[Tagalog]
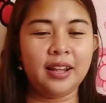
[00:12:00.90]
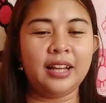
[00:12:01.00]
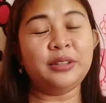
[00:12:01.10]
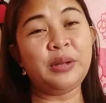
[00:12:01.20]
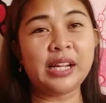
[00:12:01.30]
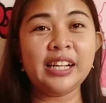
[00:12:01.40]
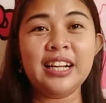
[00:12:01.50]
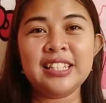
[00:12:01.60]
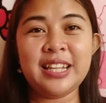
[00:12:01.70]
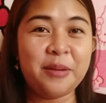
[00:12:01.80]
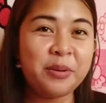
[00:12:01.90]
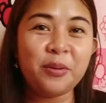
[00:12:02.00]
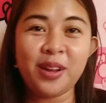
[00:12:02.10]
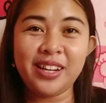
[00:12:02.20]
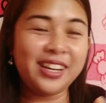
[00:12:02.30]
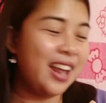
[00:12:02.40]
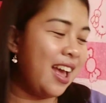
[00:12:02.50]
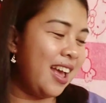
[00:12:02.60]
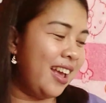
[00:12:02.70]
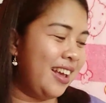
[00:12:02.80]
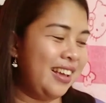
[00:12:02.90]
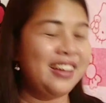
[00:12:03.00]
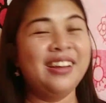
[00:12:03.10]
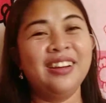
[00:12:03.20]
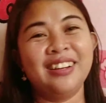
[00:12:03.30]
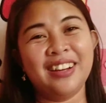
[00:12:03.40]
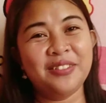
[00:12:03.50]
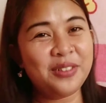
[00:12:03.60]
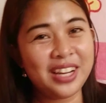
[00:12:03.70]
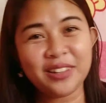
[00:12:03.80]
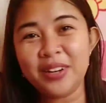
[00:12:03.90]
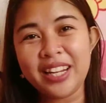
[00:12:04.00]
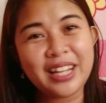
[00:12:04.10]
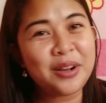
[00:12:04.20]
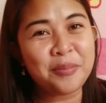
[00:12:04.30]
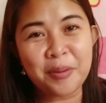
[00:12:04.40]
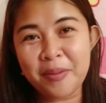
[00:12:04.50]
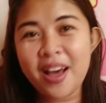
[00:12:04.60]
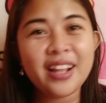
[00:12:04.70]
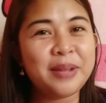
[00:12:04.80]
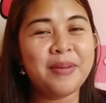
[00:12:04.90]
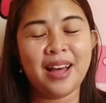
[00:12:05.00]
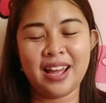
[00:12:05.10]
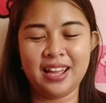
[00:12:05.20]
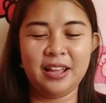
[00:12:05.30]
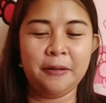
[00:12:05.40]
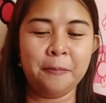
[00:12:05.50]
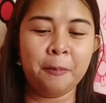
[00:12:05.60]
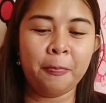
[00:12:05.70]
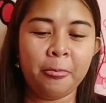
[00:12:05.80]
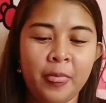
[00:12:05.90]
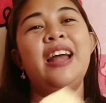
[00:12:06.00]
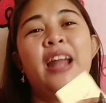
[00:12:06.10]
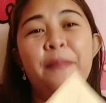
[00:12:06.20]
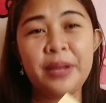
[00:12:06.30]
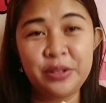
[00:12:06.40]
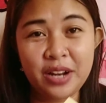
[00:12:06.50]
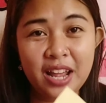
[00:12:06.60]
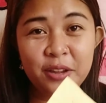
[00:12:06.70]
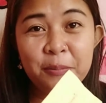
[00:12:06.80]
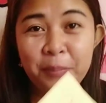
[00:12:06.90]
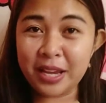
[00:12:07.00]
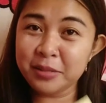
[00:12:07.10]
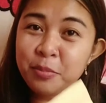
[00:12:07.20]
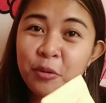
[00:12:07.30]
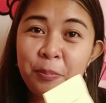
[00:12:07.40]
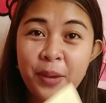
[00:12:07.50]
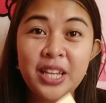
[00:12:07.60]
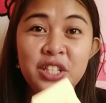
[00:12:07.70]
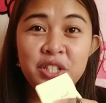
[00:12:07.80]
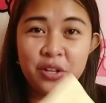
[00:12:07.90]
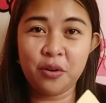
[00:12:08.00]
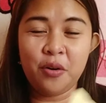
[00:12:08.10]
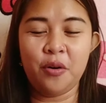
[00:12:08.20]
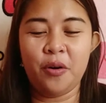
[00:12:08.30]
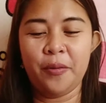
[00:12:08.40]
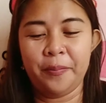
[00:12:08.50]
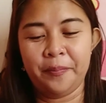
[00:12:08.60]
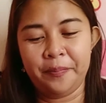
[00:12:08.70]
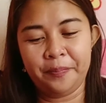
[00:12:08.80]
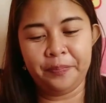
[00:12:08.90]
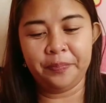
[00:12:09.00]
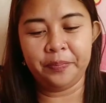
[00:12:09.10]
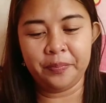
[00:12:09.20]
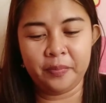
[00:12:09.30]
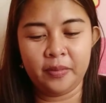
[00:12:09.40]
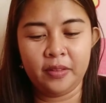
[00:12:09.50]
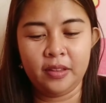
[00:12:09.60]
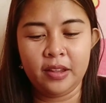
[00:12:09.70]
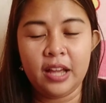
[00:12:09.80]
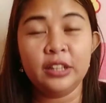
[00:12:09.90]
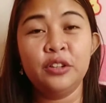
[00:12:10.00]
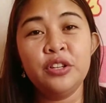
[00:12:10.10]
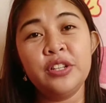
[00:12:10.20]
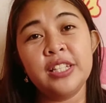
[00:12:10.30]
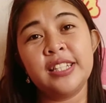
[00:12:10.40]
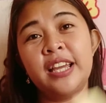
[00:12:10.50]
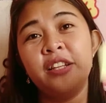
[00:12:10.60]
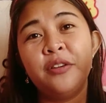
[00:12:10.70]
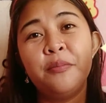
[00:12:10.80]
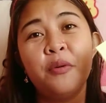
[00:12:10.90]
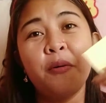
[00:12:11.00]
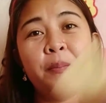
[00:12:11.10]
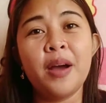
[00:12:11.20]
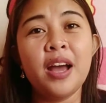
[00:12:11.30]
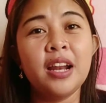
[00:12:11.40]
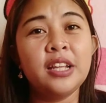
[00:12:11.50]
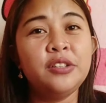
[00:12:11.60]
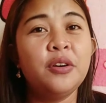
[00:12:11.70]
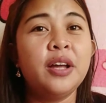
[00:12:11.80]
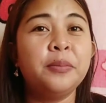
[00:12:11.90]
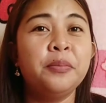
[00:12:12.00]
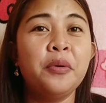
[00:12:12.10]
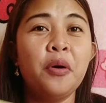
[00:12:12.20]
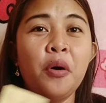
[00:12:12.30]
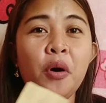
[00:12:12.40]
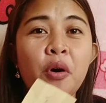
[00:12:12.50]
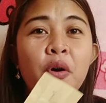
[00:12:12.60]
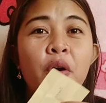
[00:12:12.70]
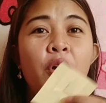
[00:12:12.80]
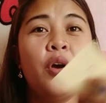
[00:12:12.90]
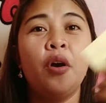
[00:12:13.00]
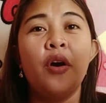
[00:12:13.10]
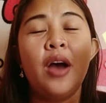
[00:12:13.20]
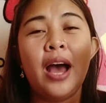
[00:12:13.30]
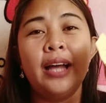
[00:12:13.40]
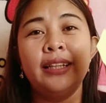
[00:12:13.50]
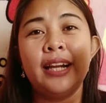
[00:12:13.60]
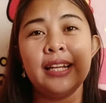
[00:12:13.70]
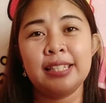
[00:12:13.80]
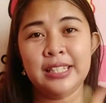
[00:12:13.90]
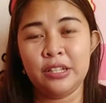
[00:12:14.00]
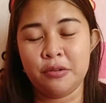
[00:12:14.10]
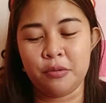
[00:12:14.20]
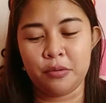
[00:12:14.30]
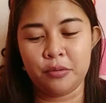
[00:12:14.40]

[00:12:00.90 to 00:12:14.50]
Katulad nga ng sinabi ko kanina. Ulit-ulitin ko pa ba? ba diba? Hanapin nyo lang yung Facebook page ko. At doon nyo isend yung buong pangalan nyo at buong address nyo